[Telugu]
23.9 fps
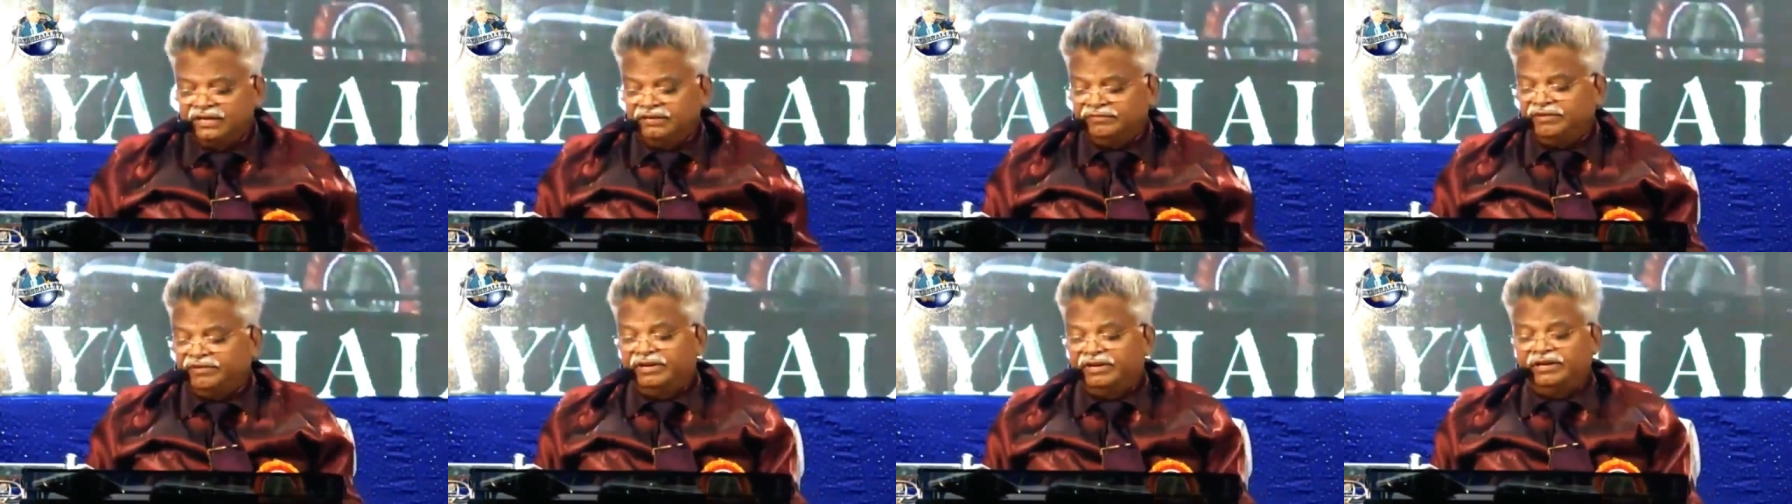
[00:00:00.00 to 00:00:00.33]

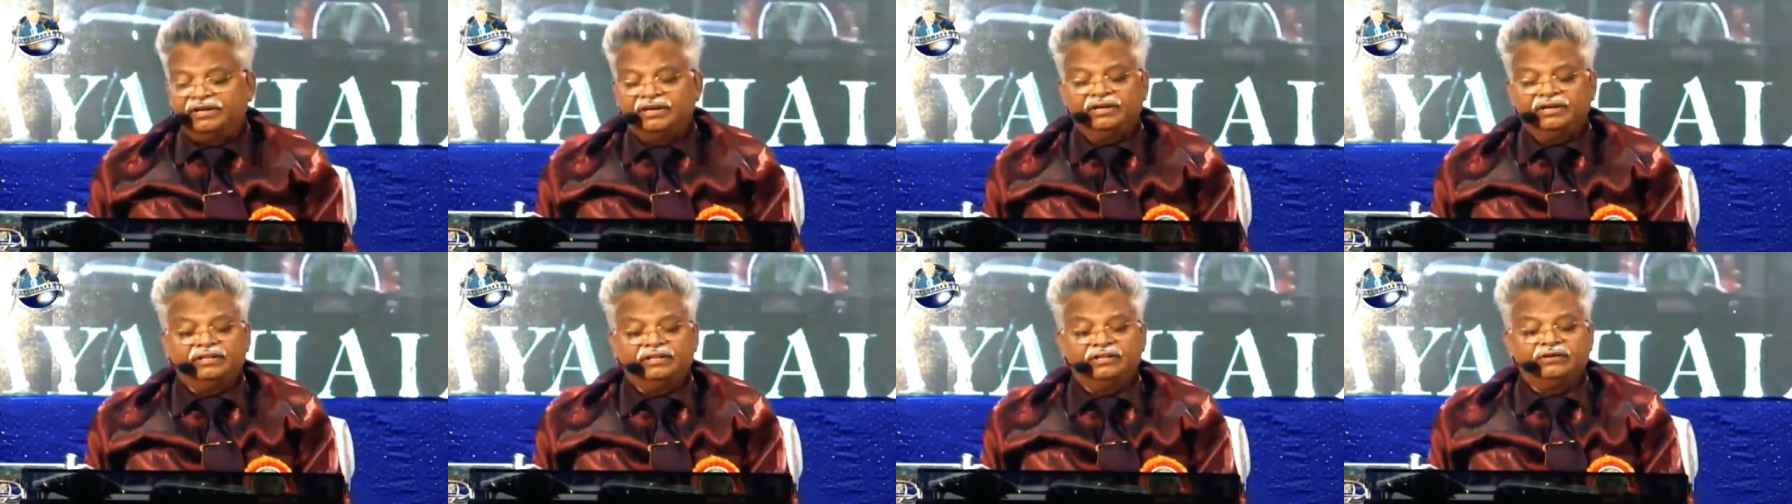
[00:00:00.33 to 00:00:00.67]

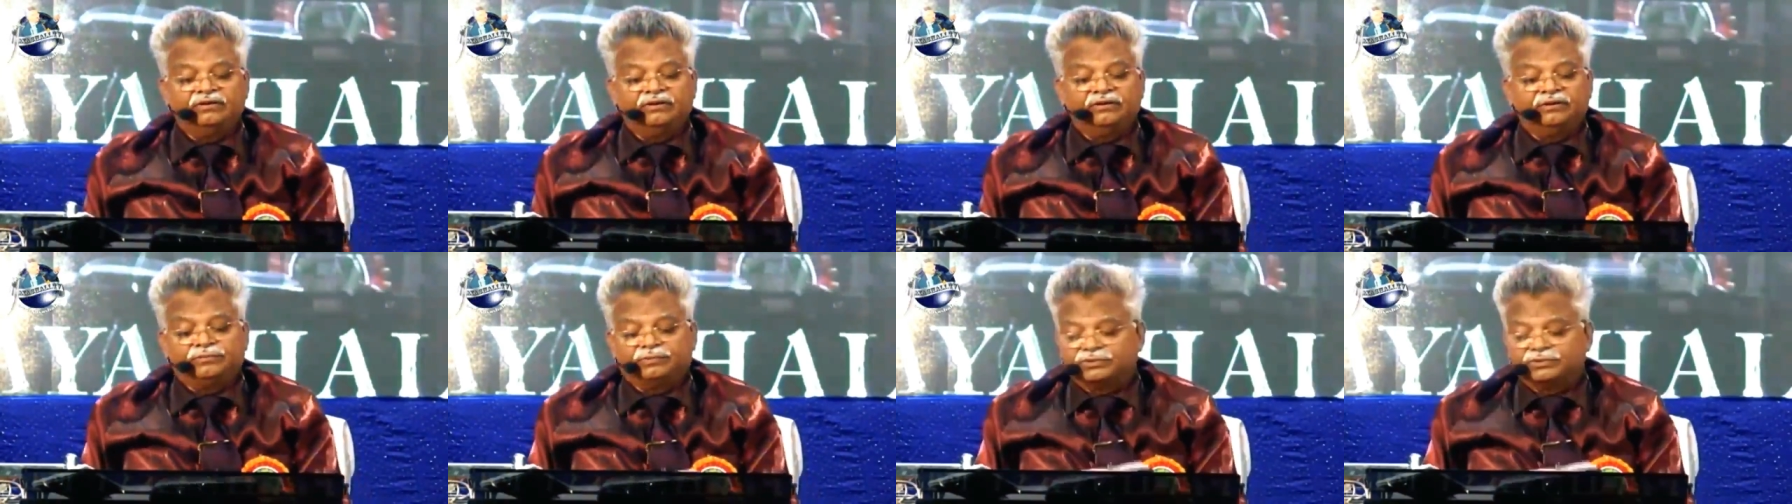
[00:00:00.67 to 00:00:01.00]
ఇవన్నీ
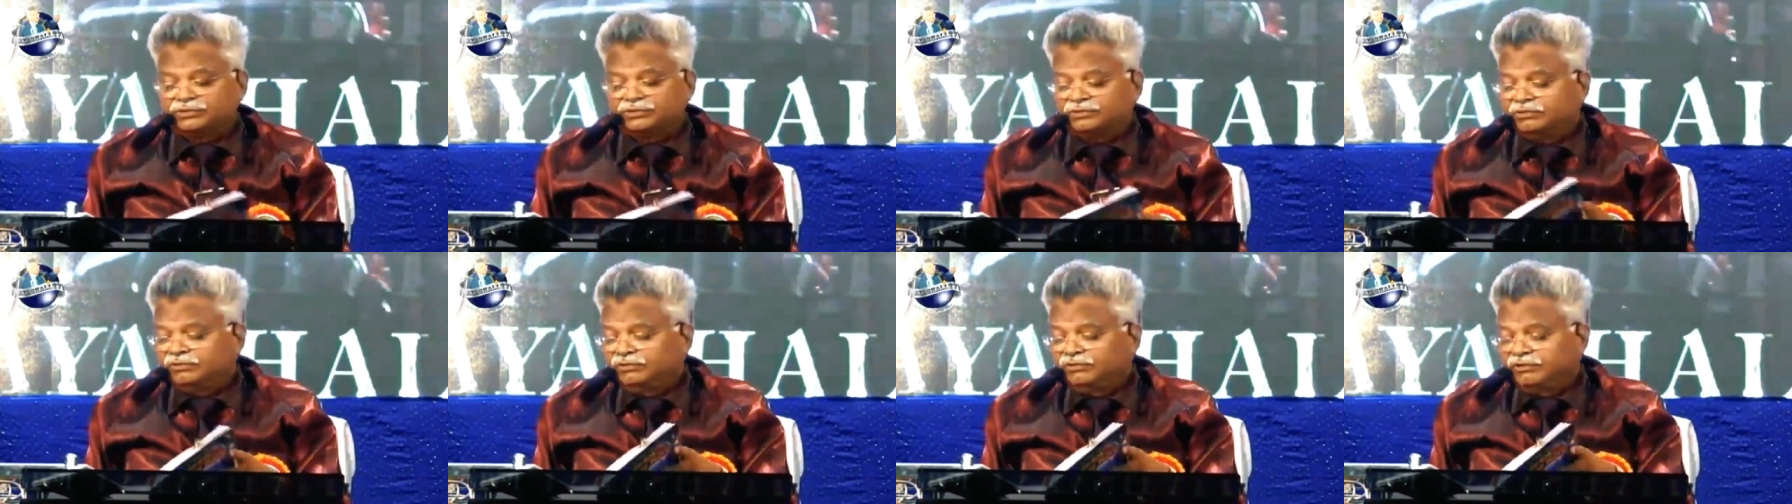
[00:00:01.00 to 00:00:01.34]
ఇదిగో ఈ
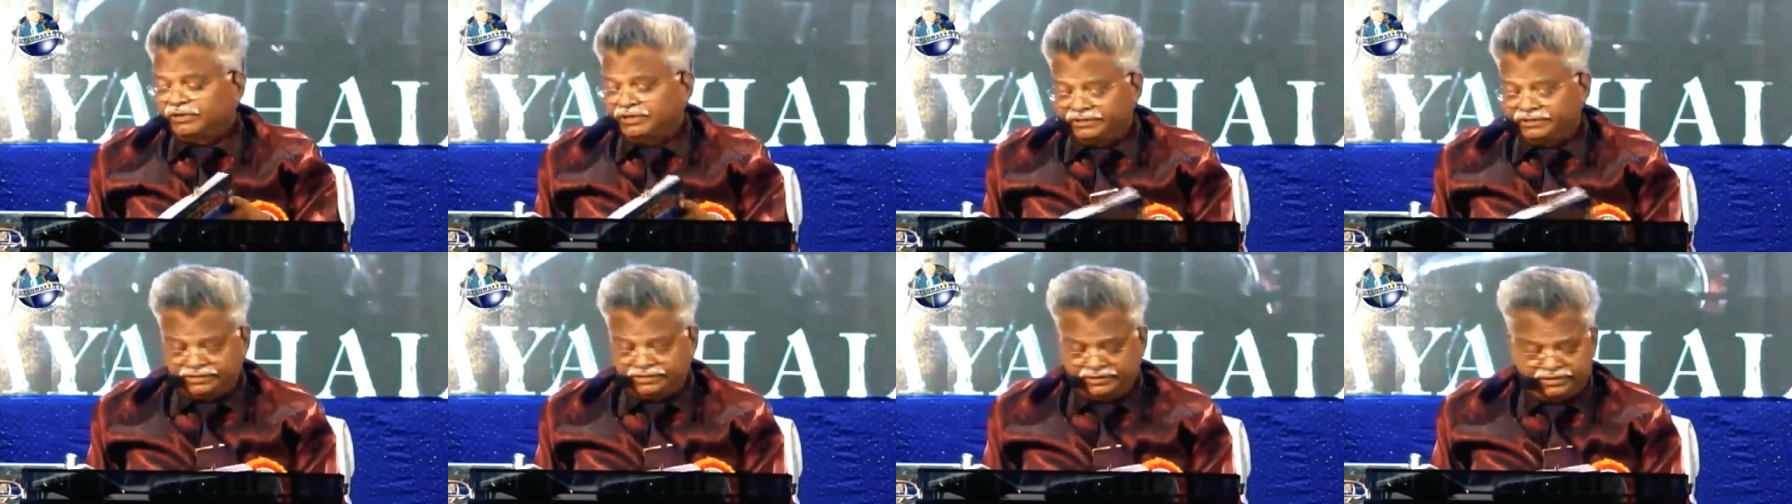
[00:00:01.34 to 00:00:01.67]
పుస్తకంలో
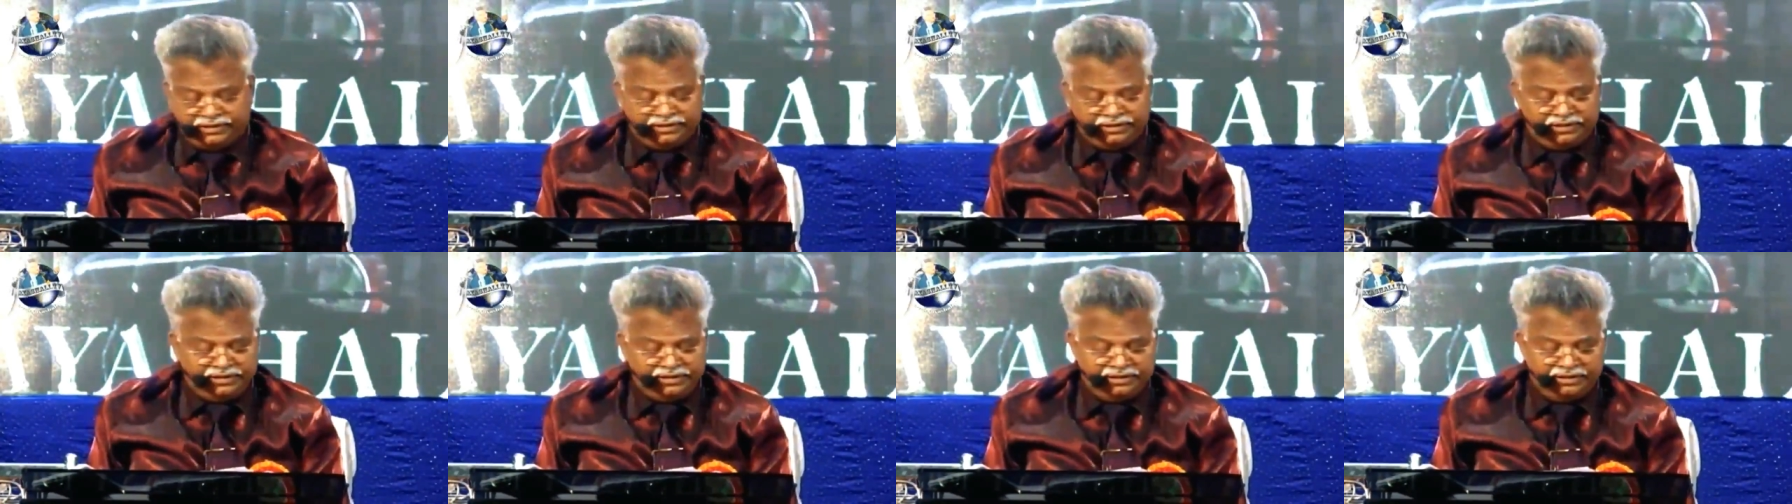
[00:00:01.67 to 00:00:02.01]

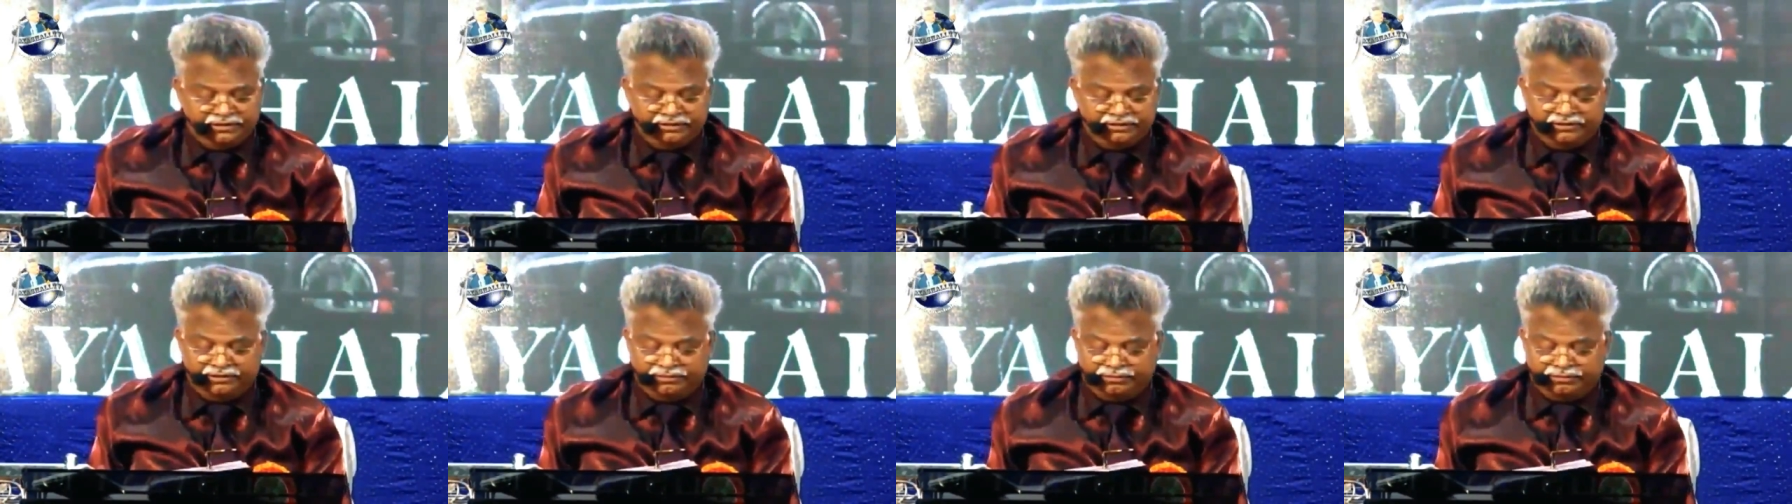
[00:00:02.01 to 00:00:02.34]
రాశానండి
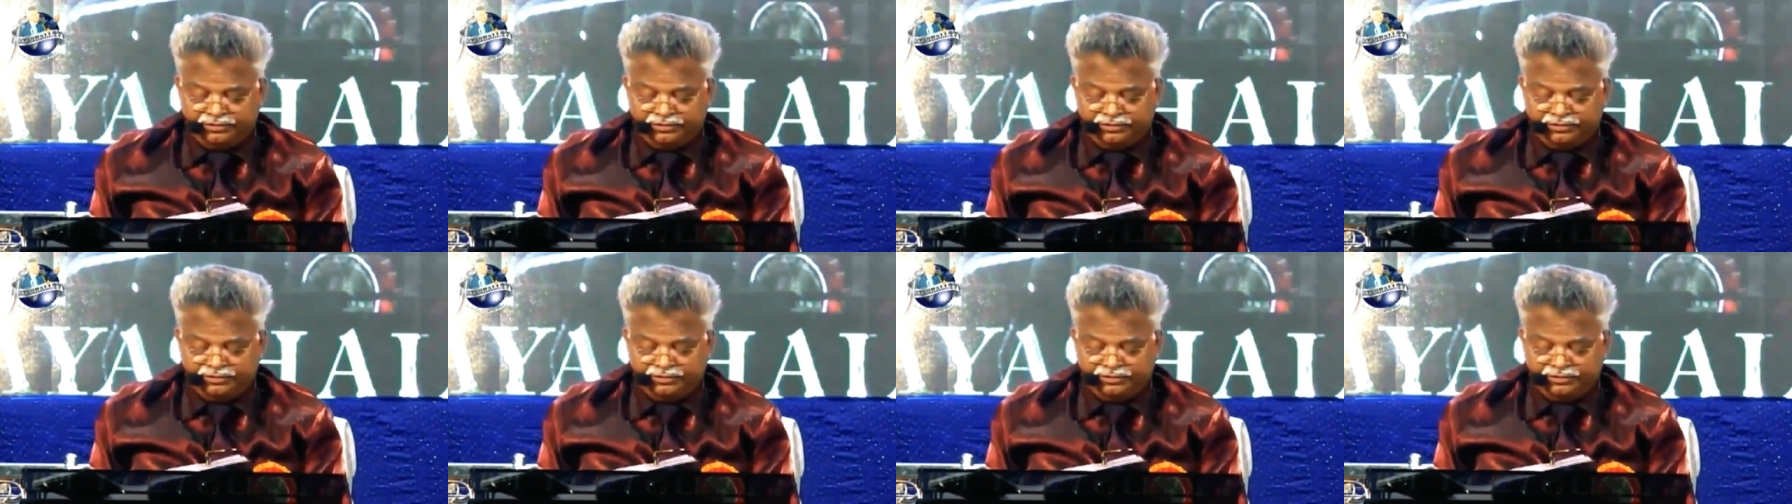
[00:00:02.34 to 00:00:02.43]
ఇదిగో